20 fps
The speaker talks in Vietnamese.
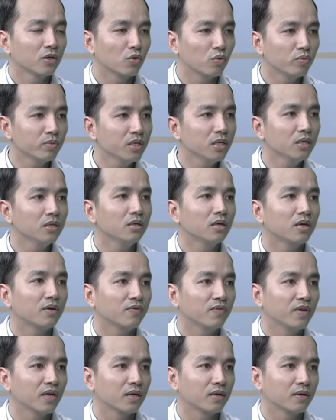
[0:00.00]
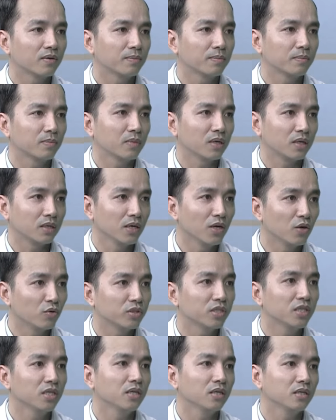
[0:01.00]
cũng như là việc ờ,
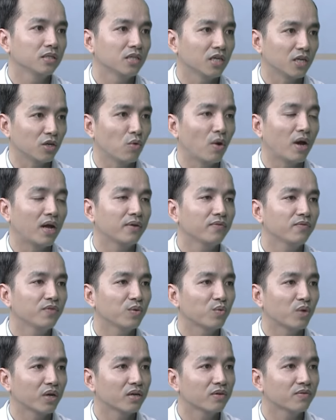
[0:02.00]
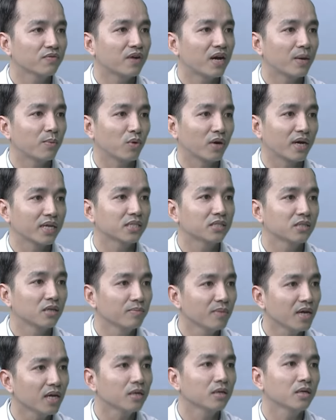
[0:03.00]
điều trị chẩn đoán viêm quanh khớp vai một cách
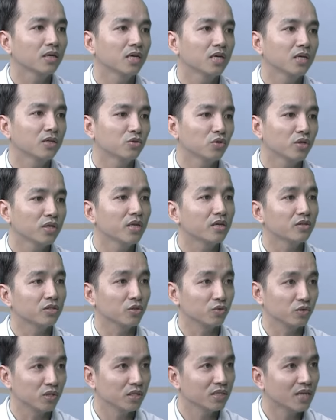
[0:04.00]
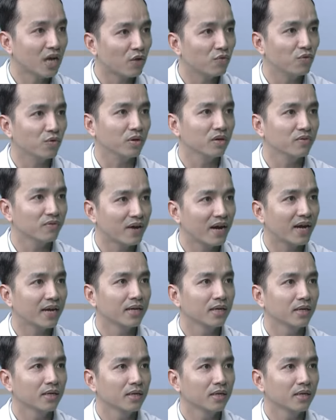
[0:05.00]
sớm nhất khi xuất hiện triệu chứng đau vùng khớp vai.